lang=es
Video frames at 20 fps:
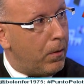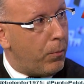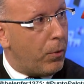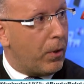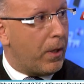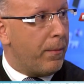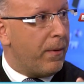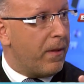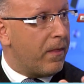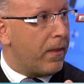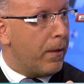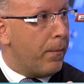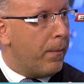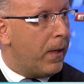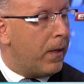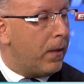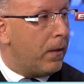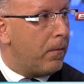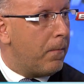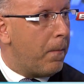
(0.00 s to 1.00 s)
Porque
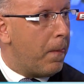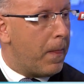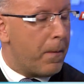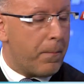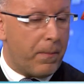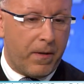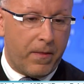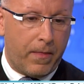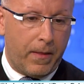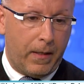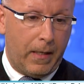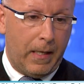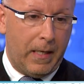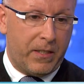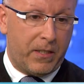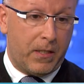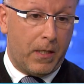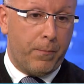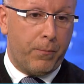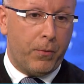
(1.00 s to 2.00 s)
Benzema parece que
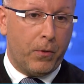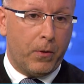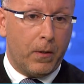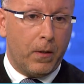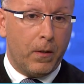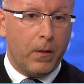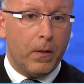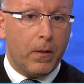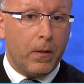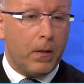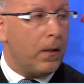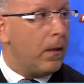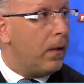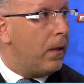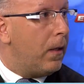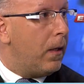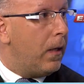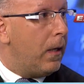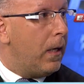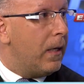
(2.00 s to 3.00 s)
la Champions
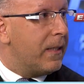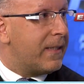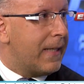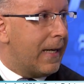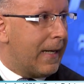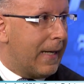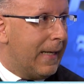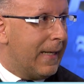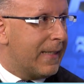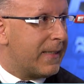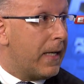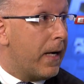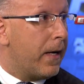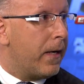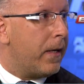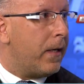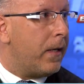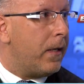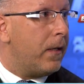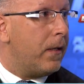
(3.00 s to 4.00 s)
saca la
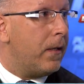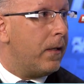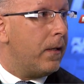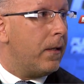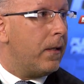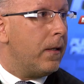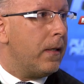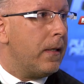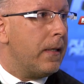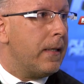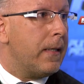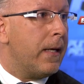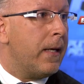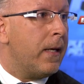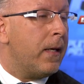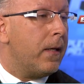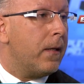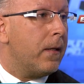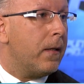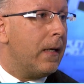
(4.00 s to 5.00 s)
sangre y
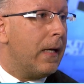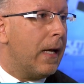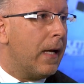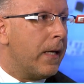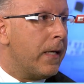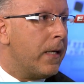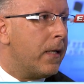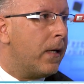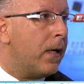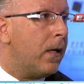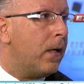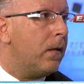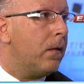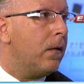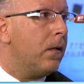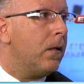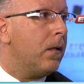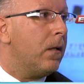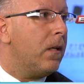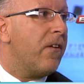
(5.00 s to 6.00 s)
mm. la liga
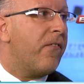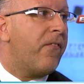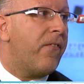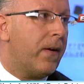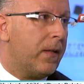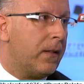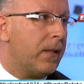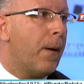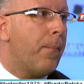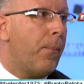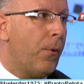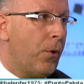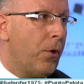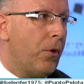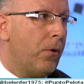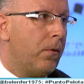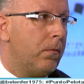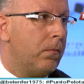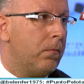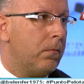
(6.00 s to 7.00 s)
le falta
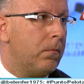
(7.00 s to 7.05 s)
apoyo.